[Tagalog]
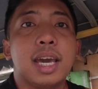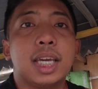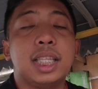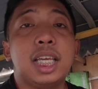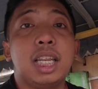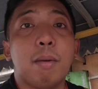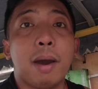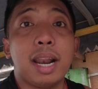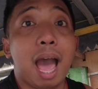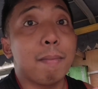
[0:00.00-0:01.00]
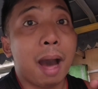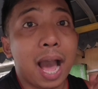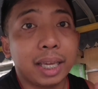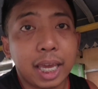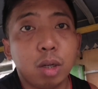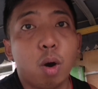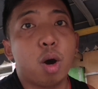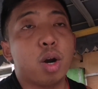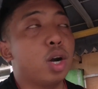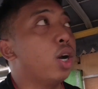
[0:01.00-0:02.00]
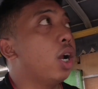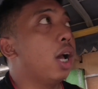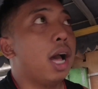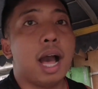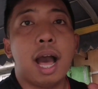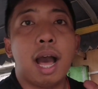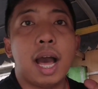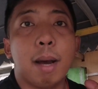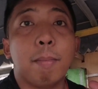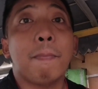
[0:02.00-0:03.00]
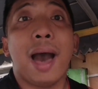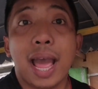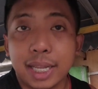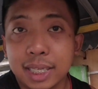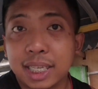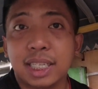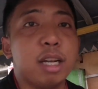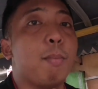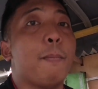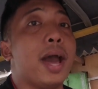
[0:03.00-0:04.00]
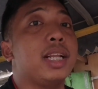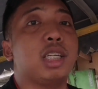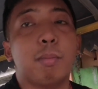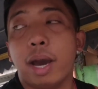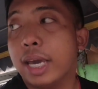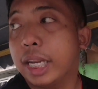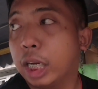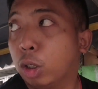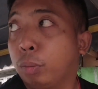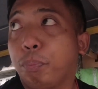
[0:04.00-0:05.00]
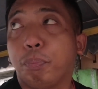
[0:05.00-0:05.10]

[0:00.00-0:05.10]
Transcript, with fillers: hindi naman amagin or uh, mapanis kasi napapanis siya mga yan eh, no?